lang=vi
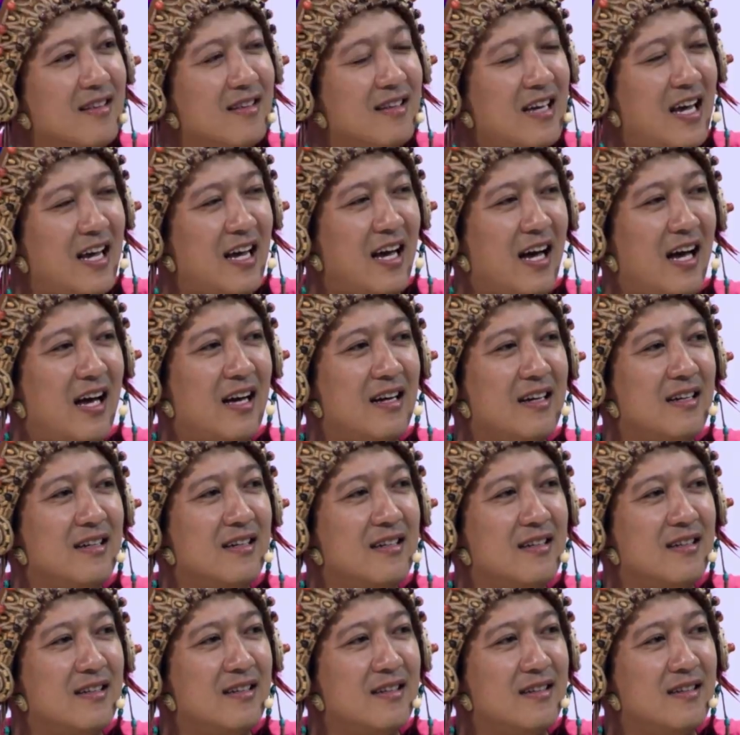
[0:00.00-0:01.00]
vậy hả
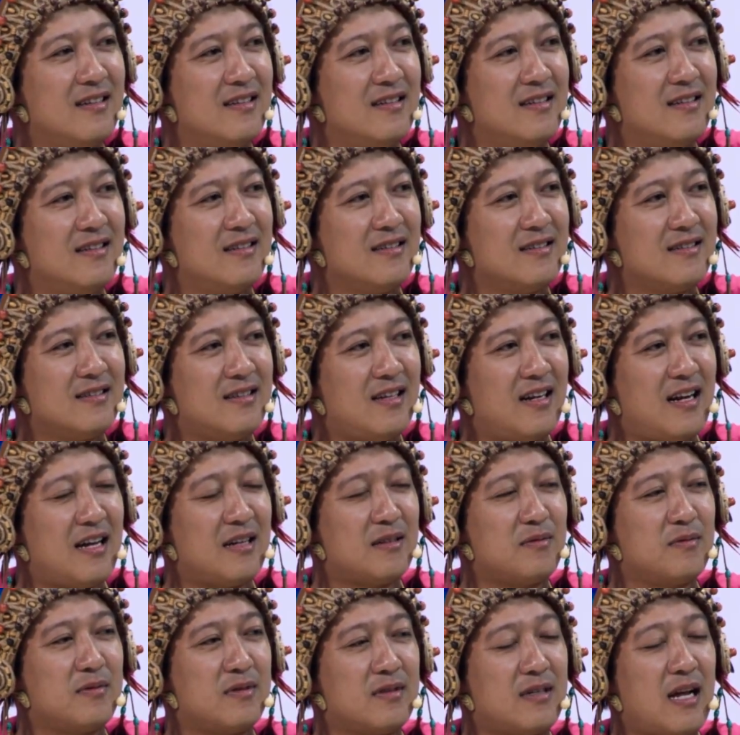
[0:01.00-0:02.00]
dạ đúng rồi tức
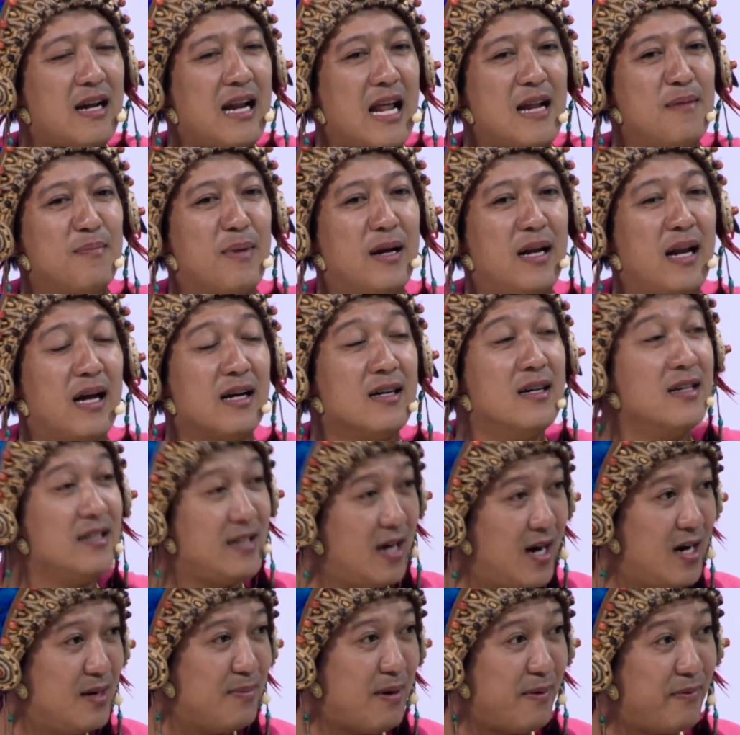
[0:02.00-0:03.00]
là đáng lẽ là mình là người
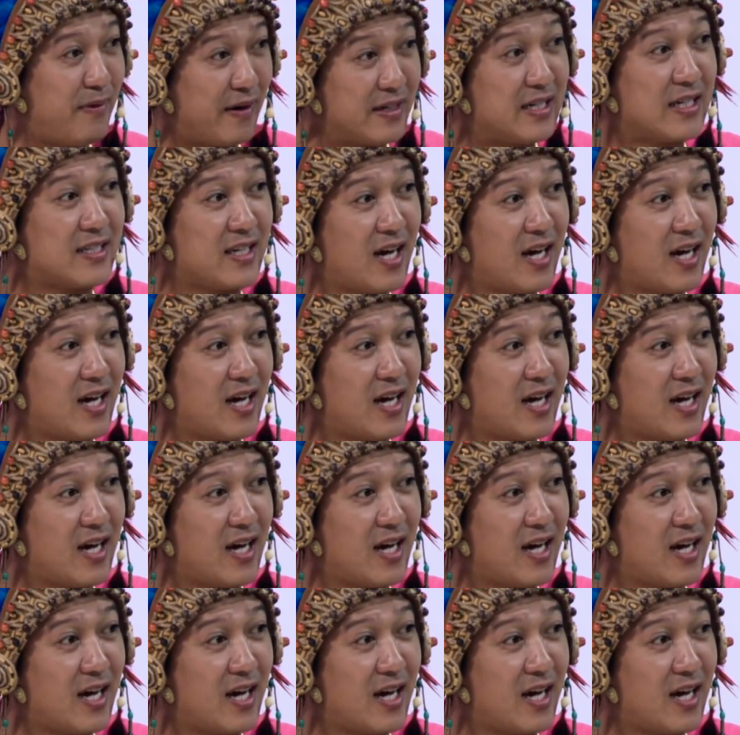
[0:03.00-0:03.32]
dư mà mình vẫn được